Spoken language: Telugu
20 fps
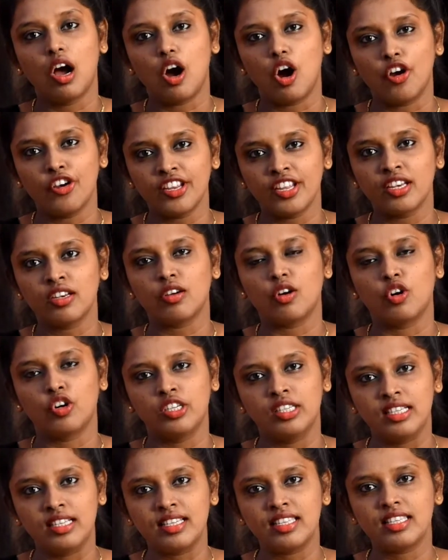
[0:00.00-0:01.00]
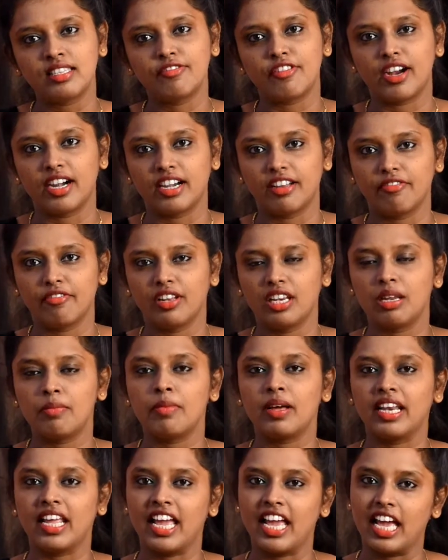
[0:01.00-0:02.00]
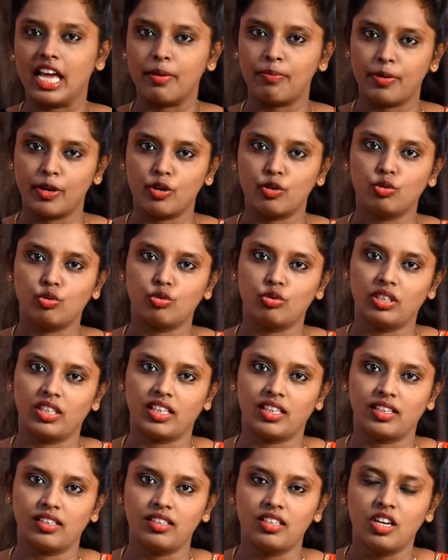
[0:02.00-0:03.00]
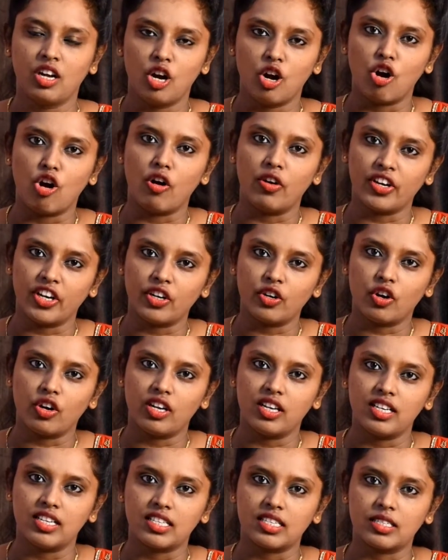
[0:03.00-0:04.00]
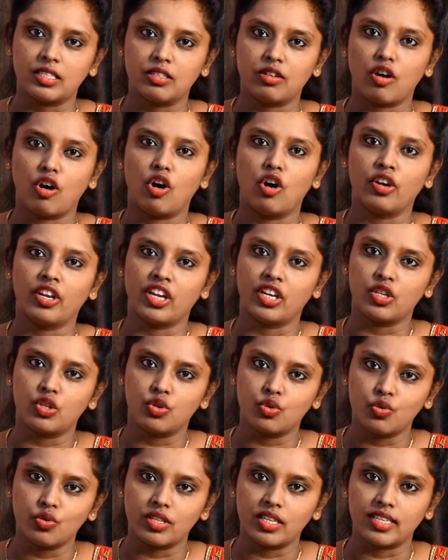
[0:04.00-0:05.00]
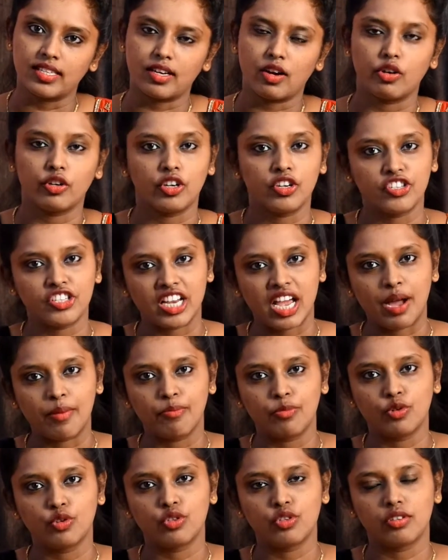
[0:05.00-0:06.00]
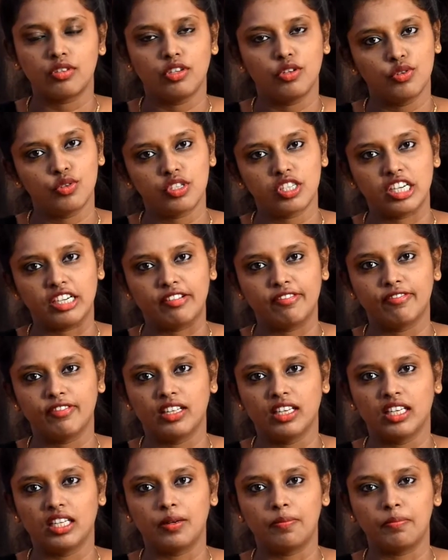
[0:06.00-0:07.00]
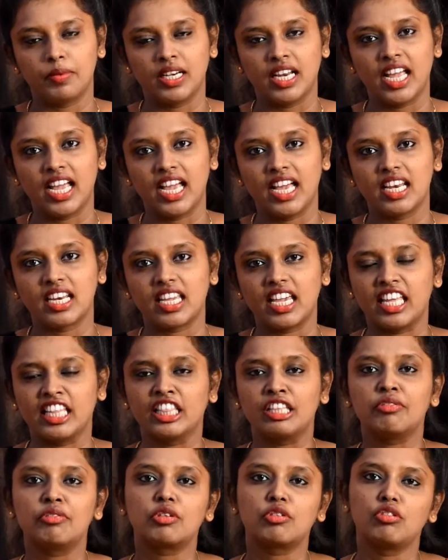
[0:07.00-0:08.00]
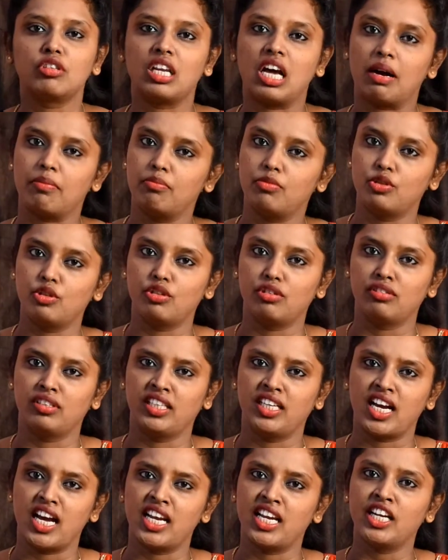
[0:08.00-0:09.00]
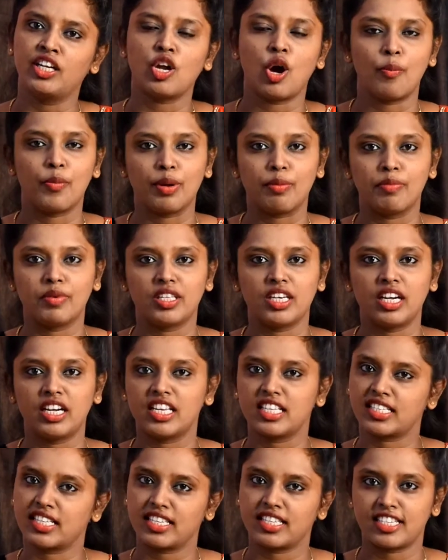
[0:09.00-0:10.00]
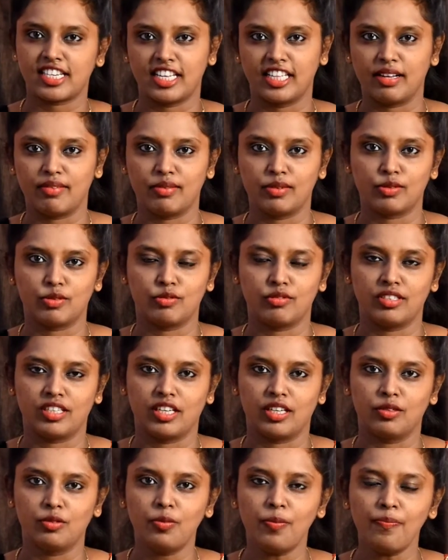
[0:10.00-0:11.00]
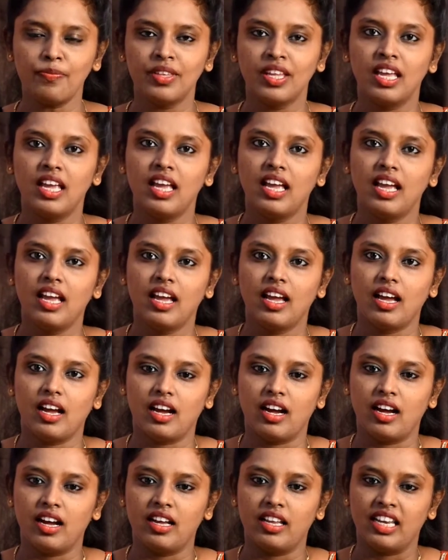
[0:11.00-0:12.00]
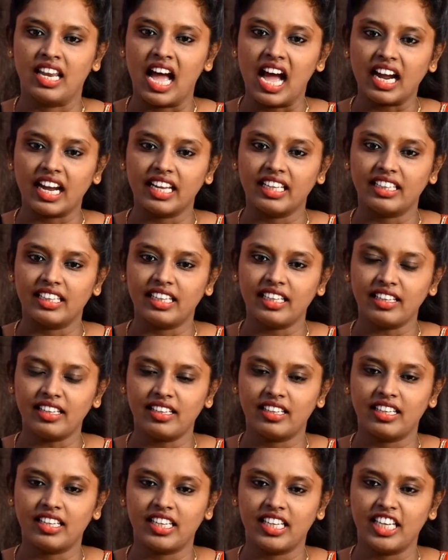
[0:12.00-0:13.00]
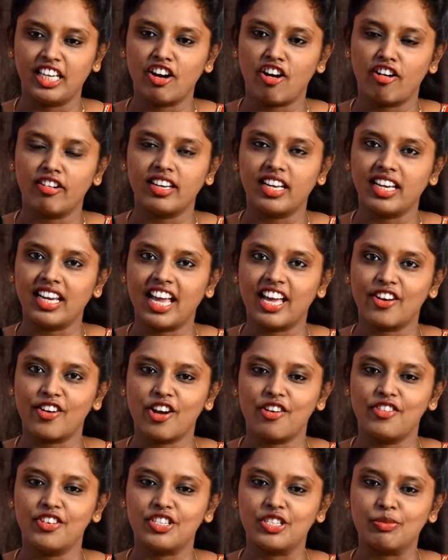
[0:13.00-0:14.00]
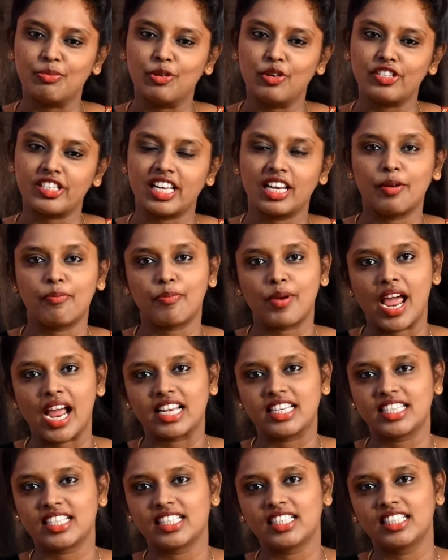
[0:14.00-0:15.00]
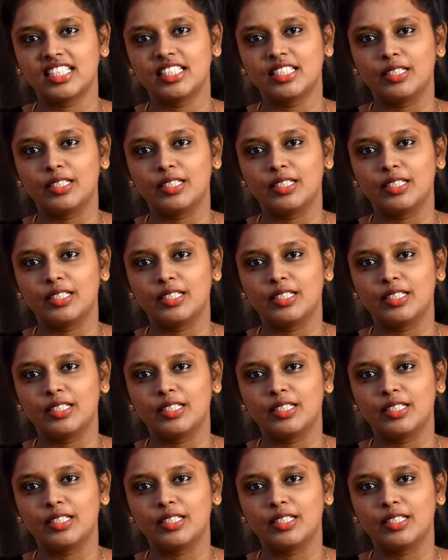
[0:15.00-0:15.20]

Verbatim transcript: ఆనియన్ ఆయిల్స్ వాడడం వల్ల మన హెయిర్ పెరుగుతుందా ఆనియన్ ఆయిల్స్ ఆనియన్ జ్యూసెస్ ఆనియన్ షాంపూస్ యూస్ చేయడం వల్ల మన హెయిర్కి ఎంతవరకు లాభం ఉంటుంది అనే టాపిక్ మీద నేను డిస్కస్ చేద్దాం అనుకుంటున్నాను నాకైతే ఈ ఆనియన్ హెయిర్ ఆయిల్ విషయంలో చాలా ప్రాక్టికల్